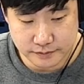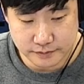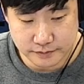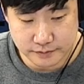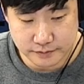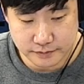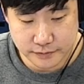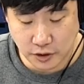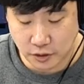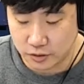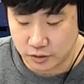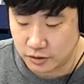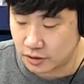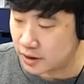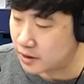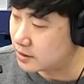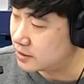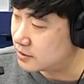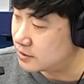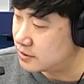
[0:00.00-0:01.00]
어 이렇게
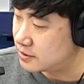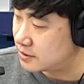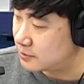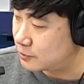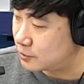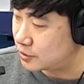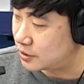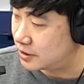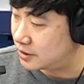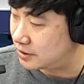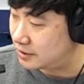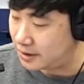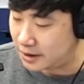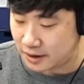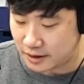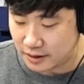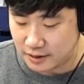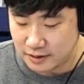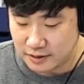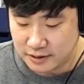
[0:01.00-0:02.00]
하니까 진짜 모르겠는데
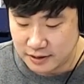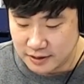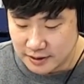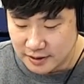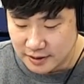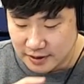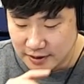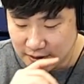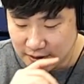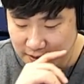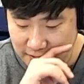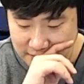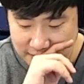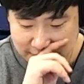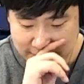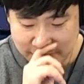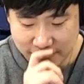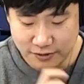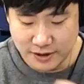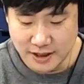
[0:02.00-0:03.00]

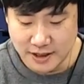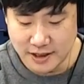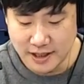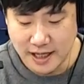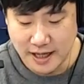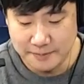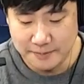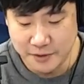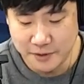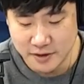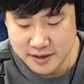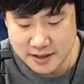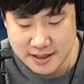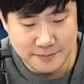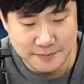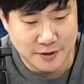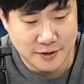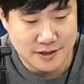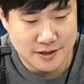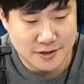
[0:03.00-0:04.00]
우리가 이게 한 명씩 한
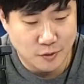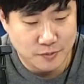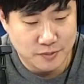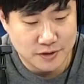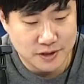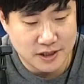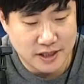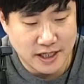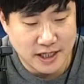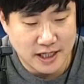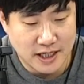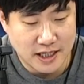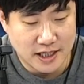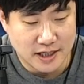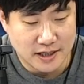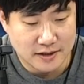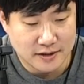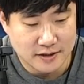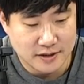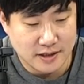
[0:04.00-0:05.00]
명씩 오픈을
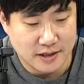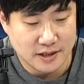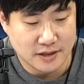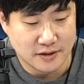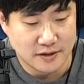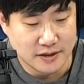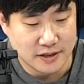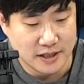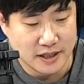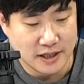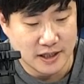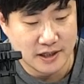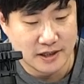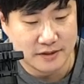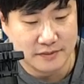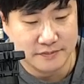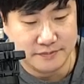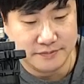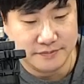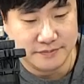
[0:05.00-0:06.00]
해야 들리는 건데
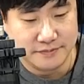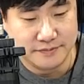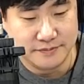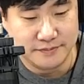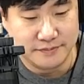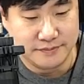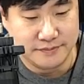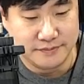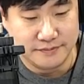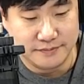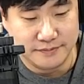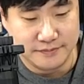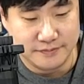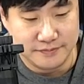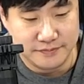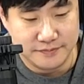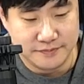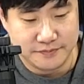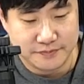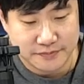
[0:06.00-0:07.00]

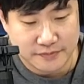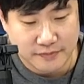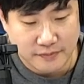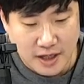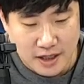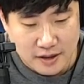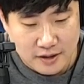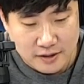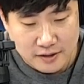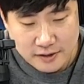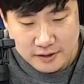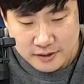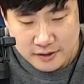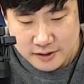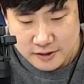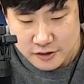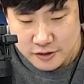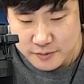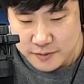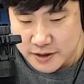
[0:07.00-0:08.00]
음, 쉽지가